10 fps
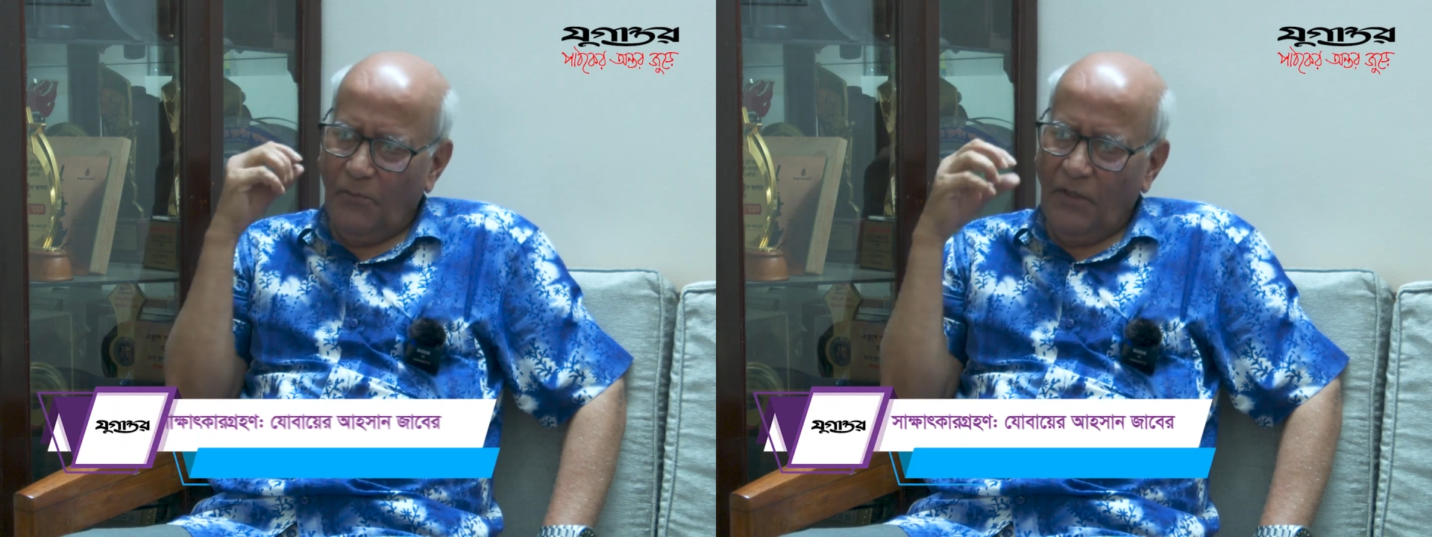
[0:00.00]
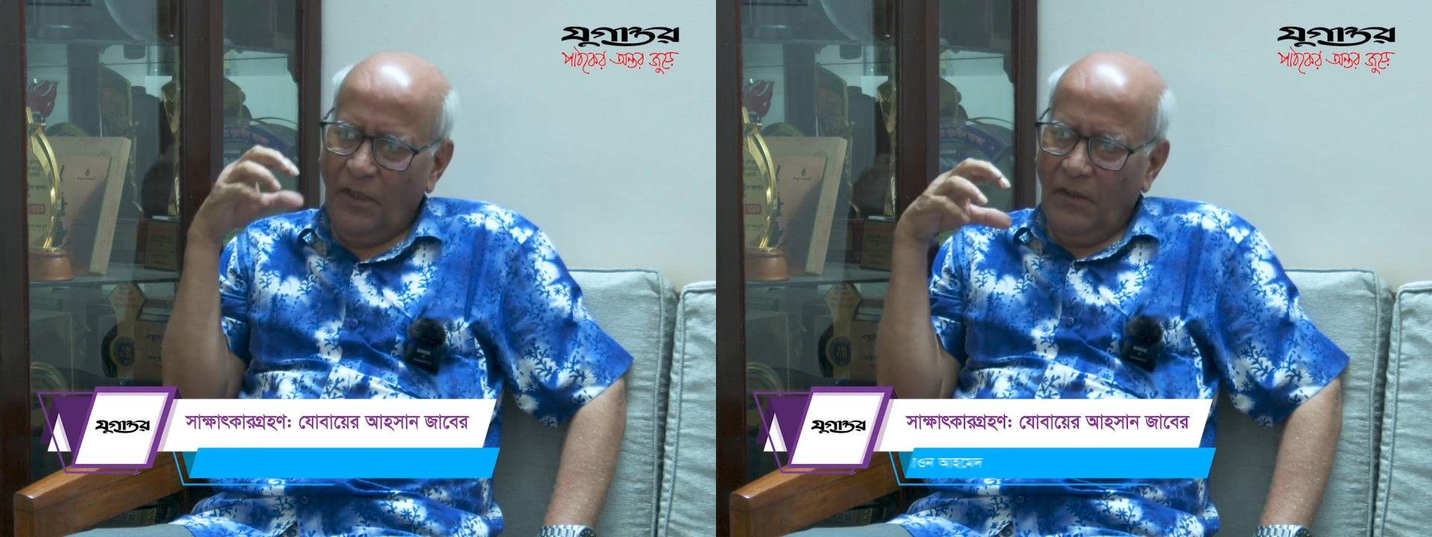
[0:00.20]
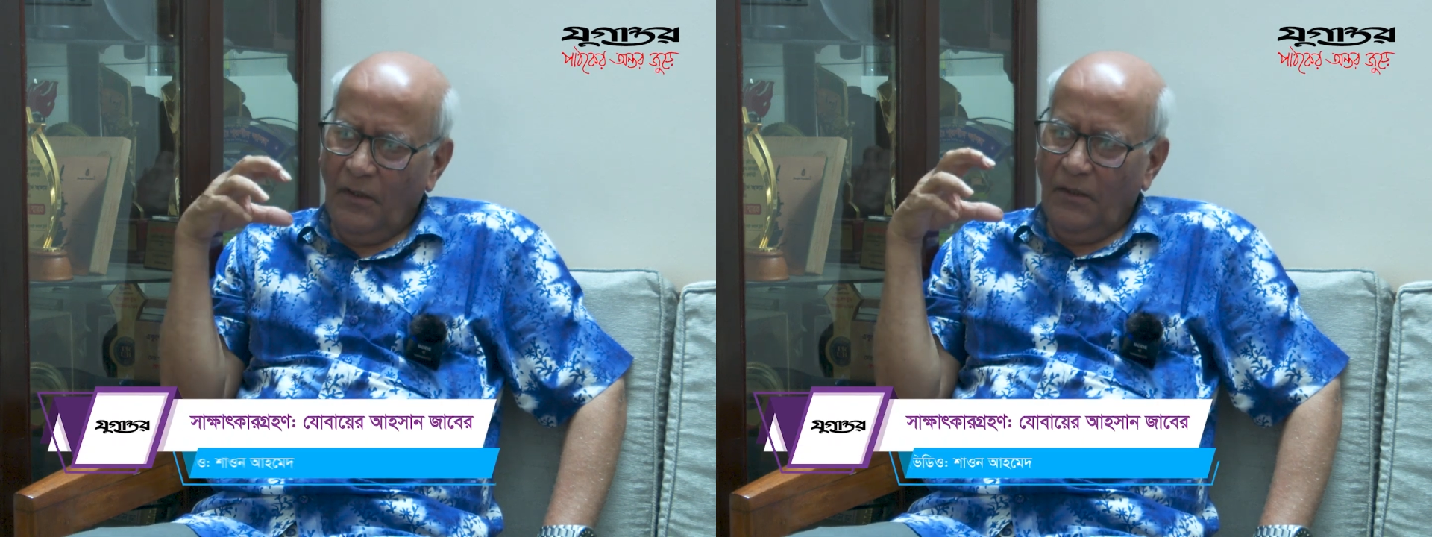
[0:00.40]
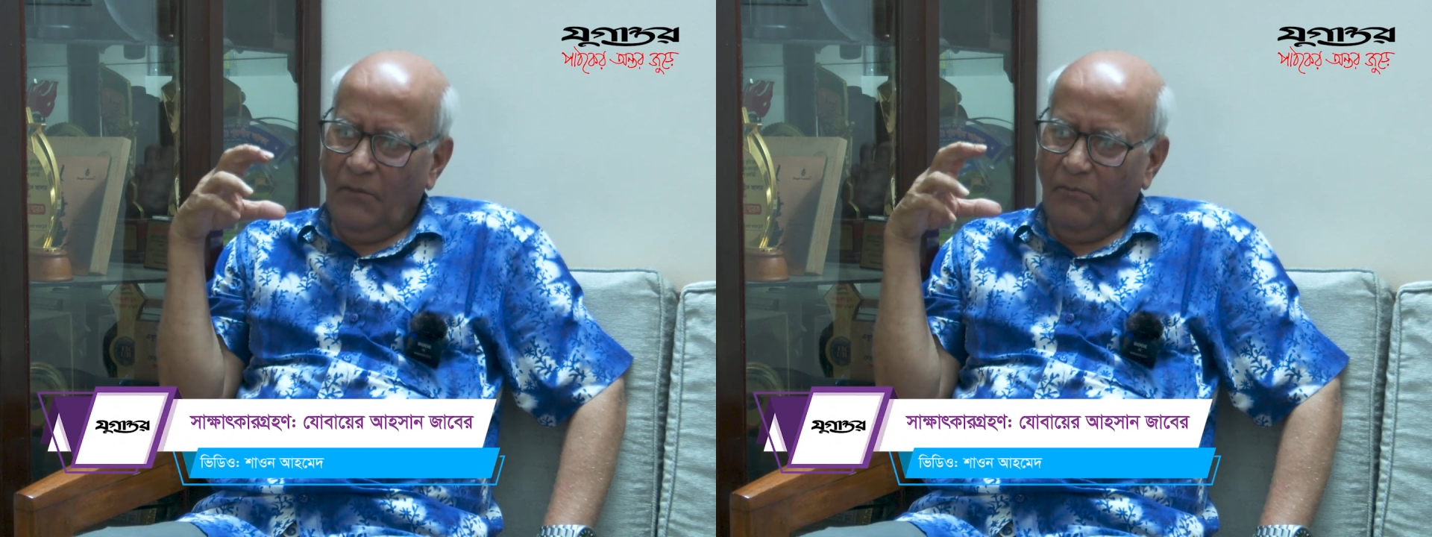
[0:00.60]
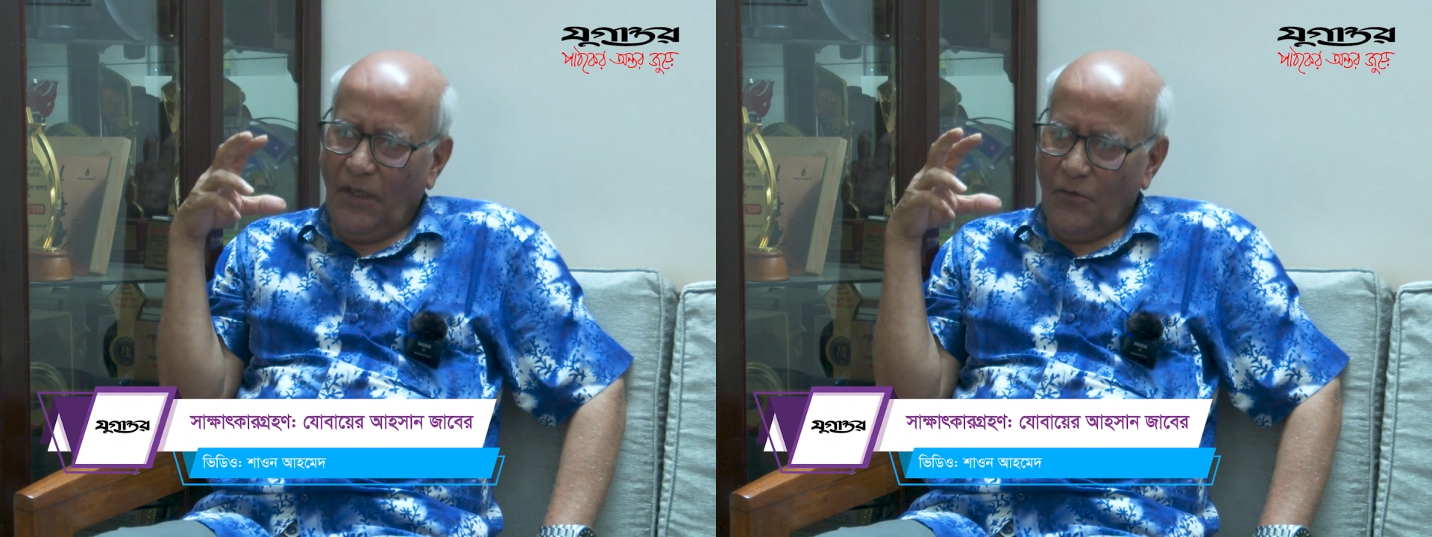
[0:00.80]
যে
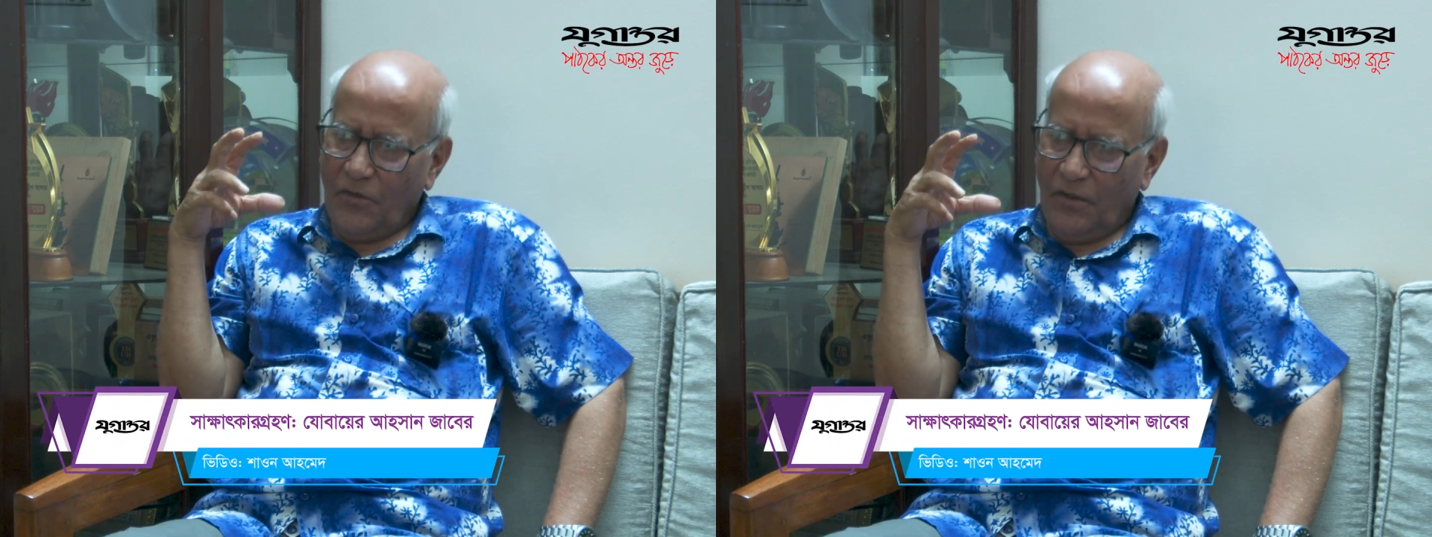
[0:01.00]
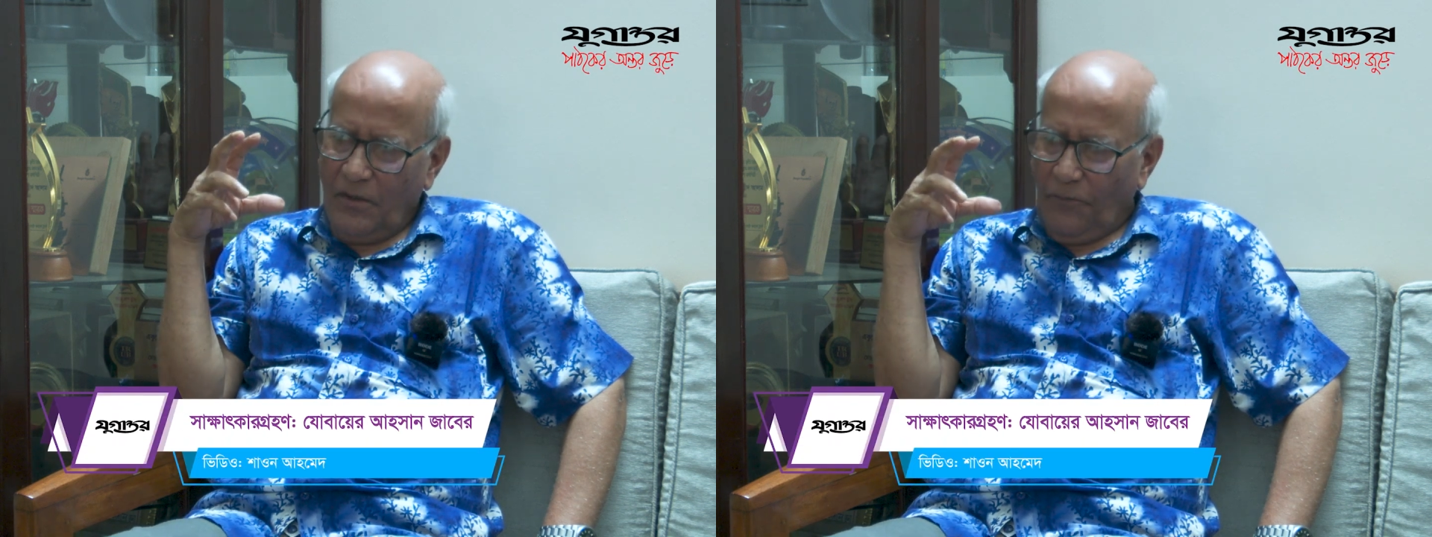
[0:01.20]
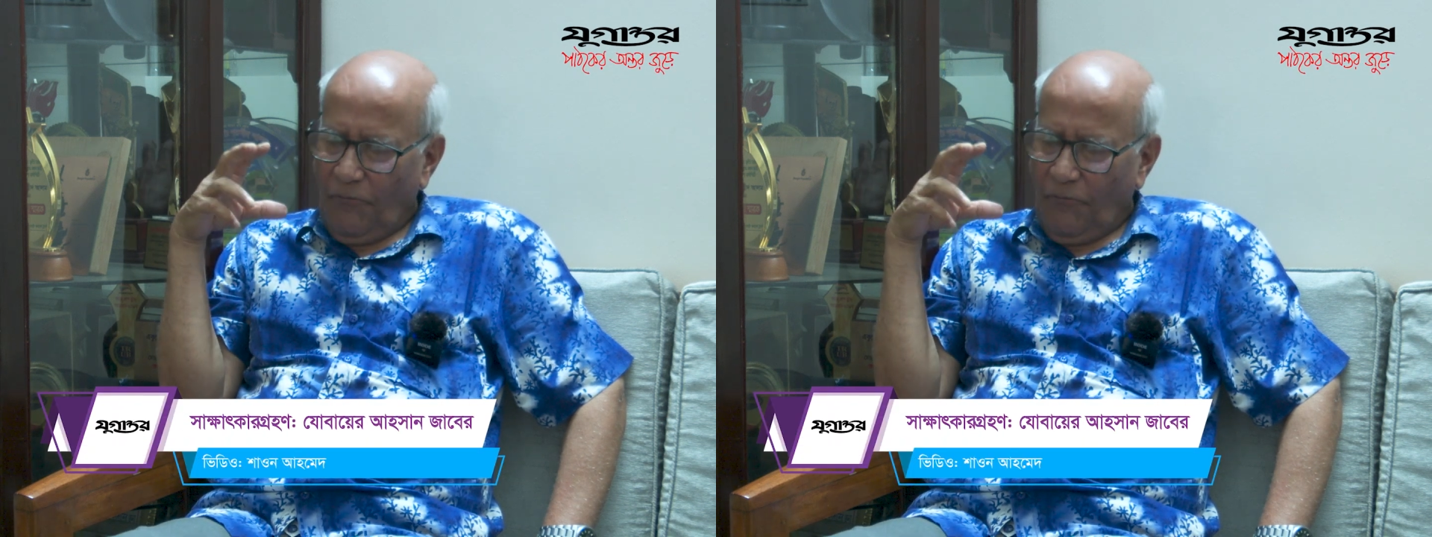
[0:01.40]
মানুষের